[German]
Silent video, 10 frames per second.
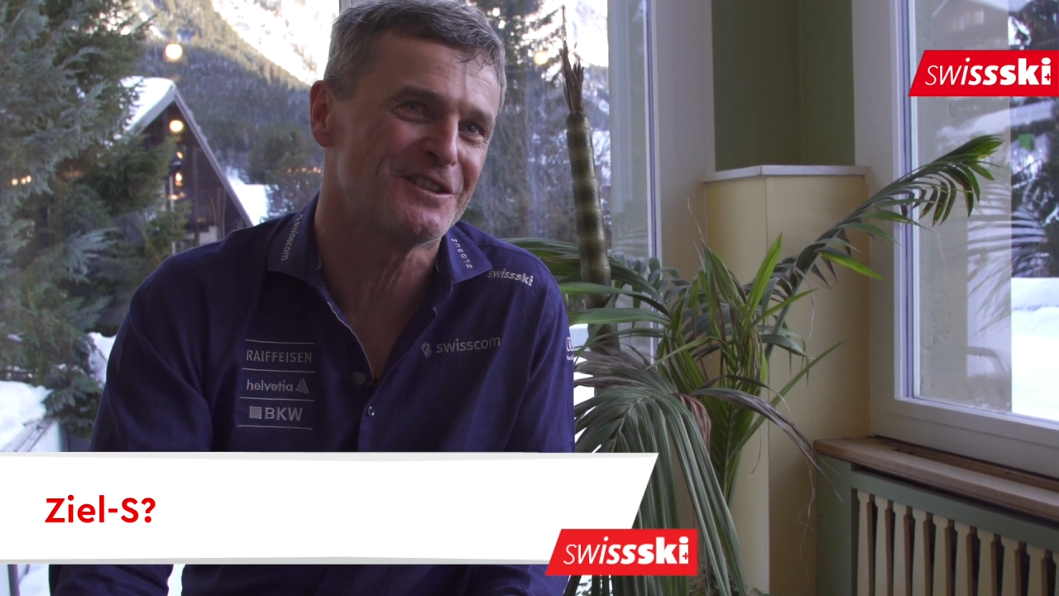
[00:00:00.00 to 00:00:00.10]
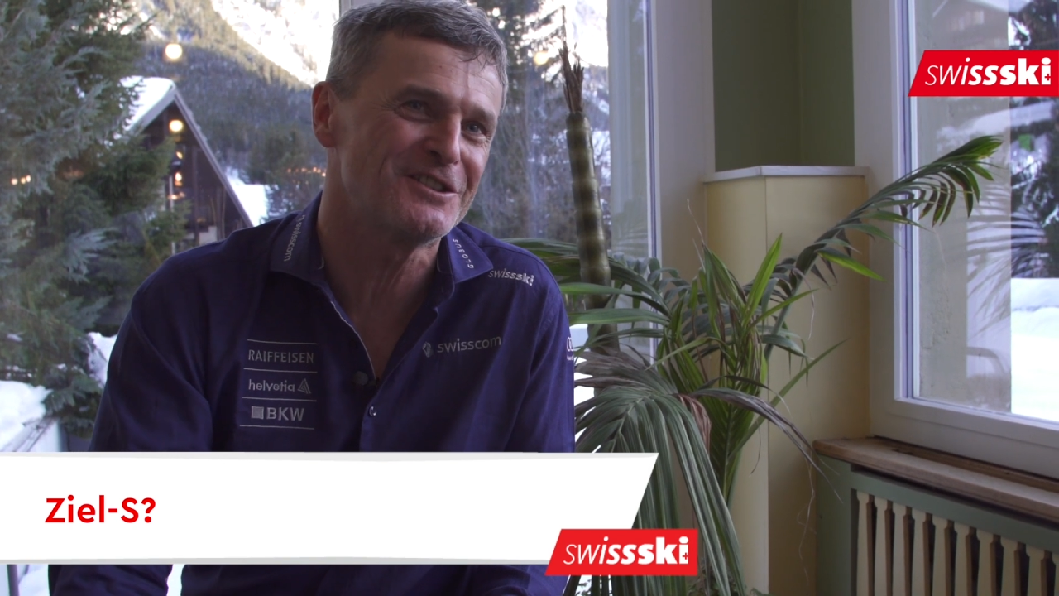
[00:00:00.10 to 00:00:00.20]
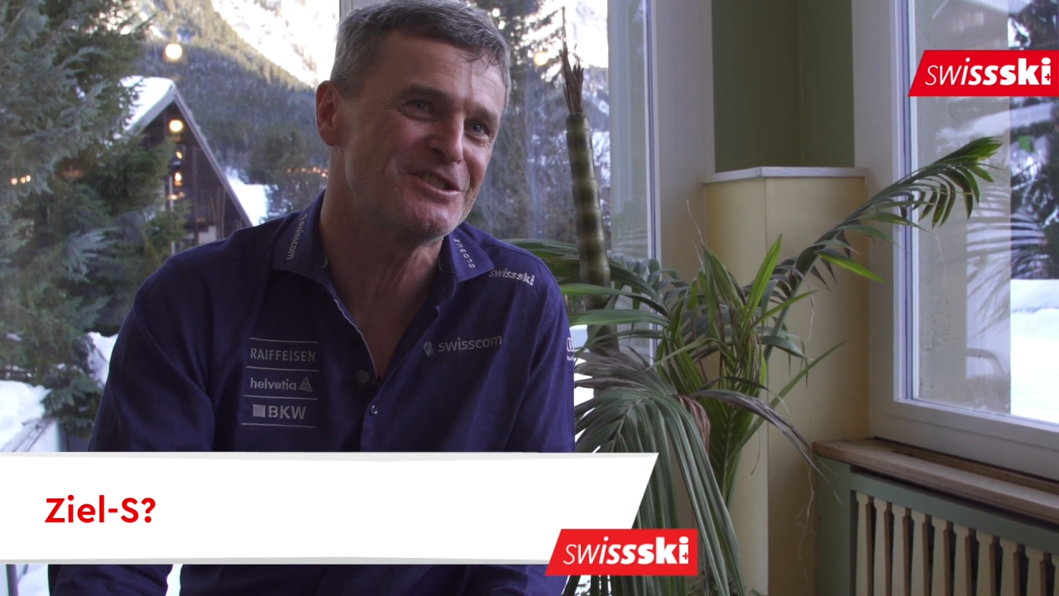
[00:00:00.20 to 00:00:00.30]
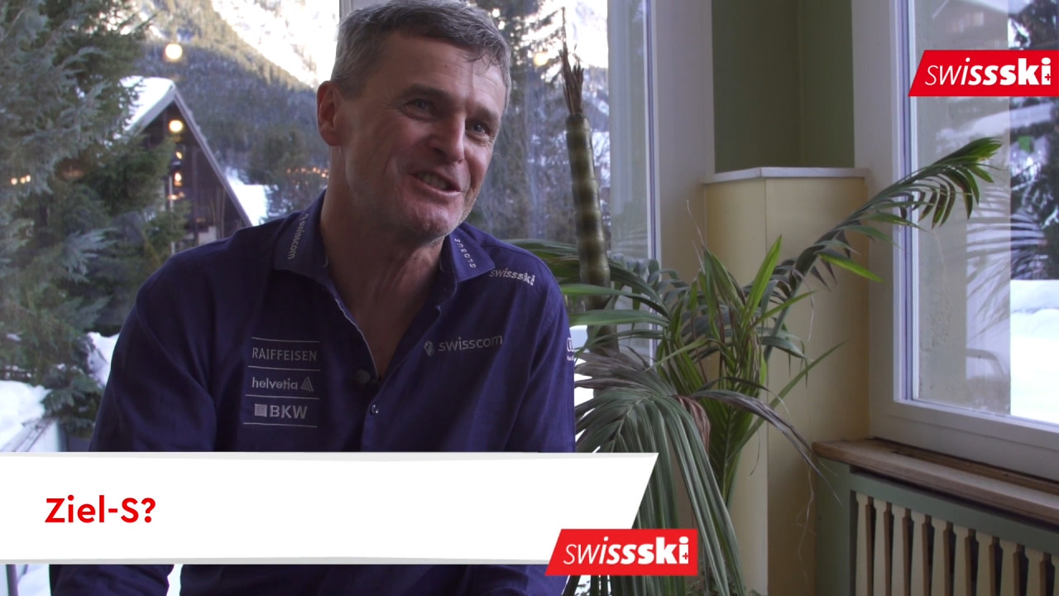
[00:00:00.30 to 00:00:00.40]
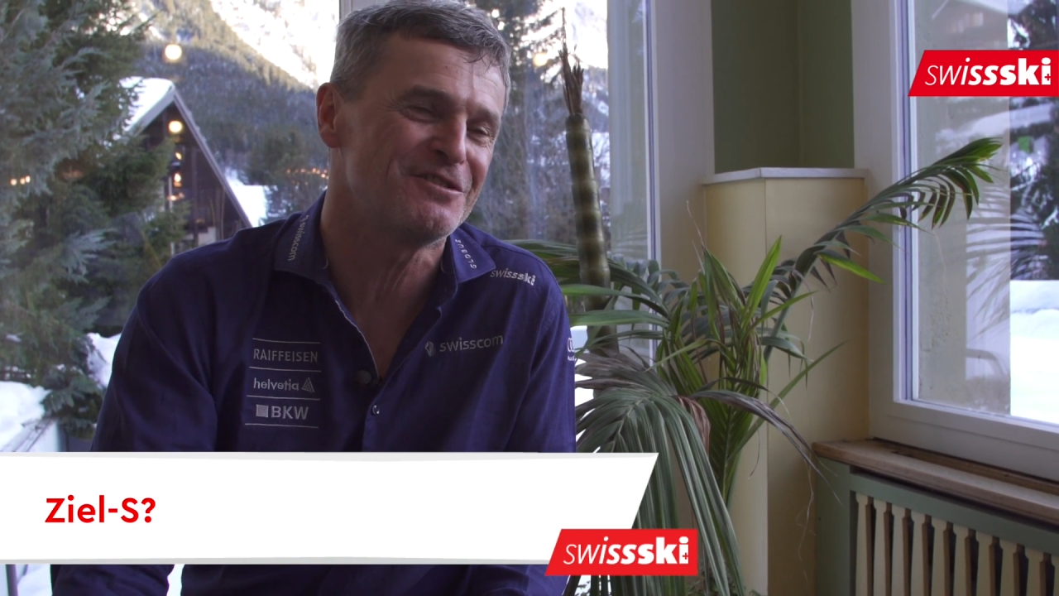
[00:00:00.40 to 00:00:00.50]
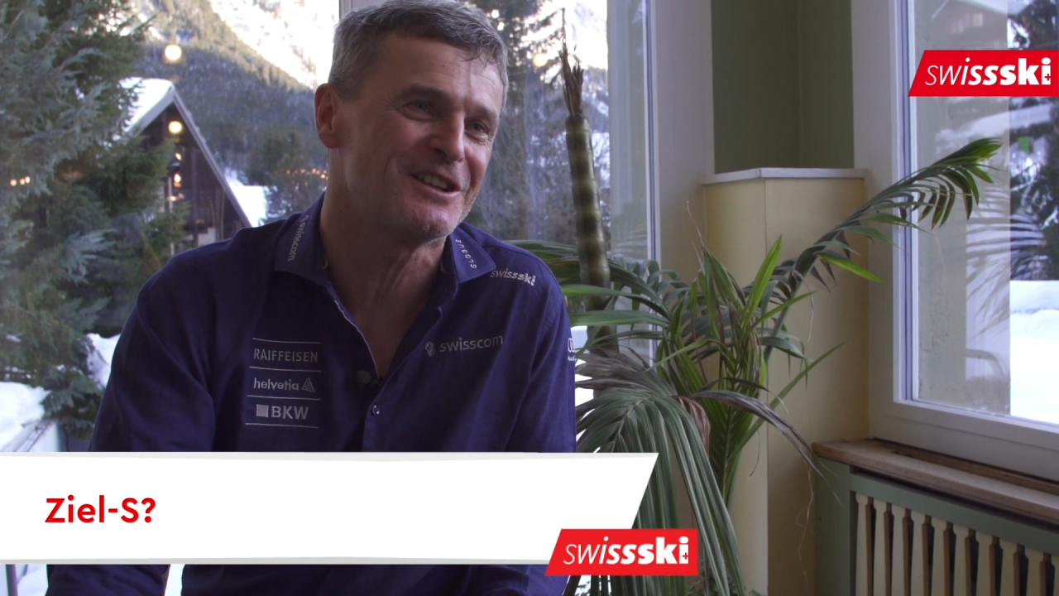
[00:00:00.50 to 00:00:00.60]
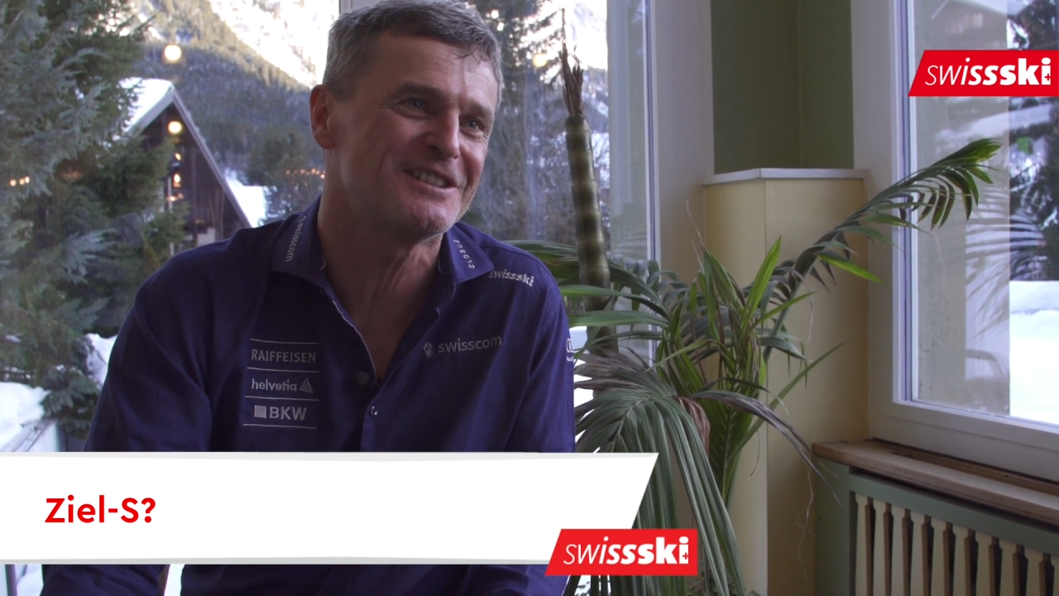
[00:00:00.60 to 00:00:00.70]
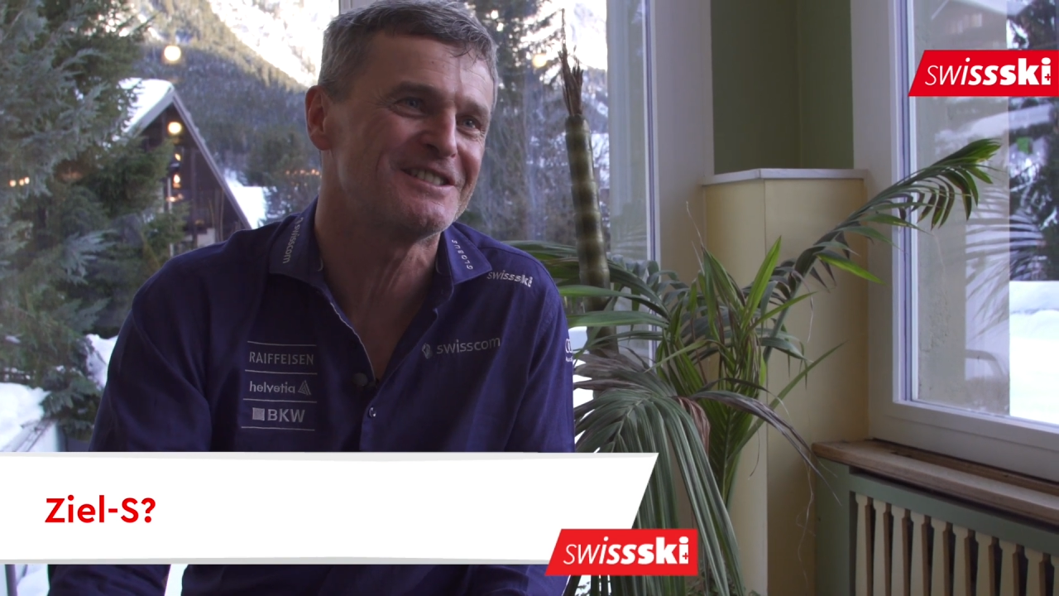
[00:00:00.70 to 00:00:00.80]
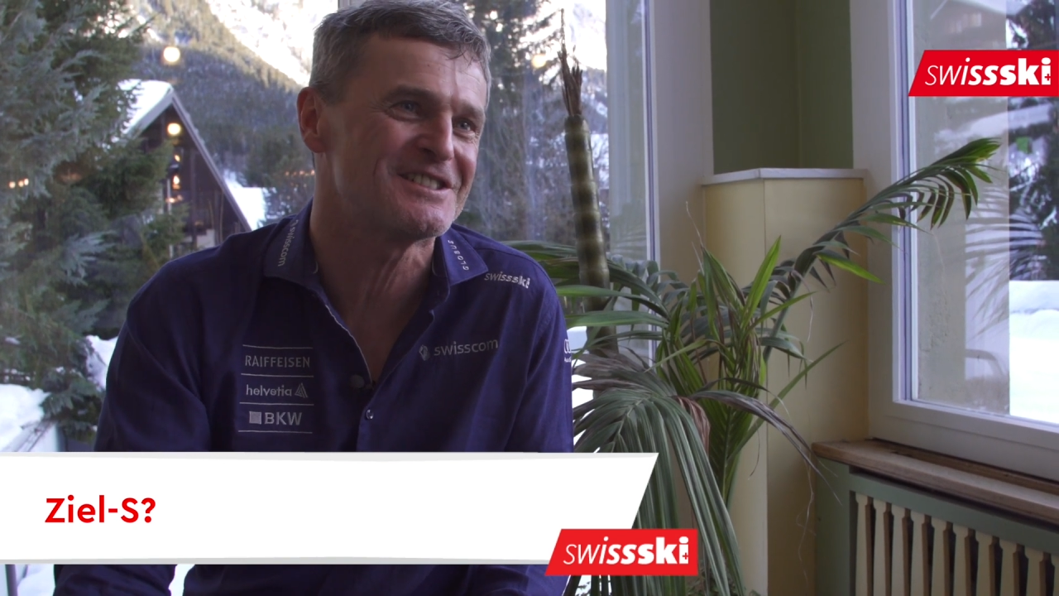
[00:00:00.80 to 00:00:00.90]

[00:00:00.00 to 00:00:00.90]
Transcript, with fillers: frisch hinfährt,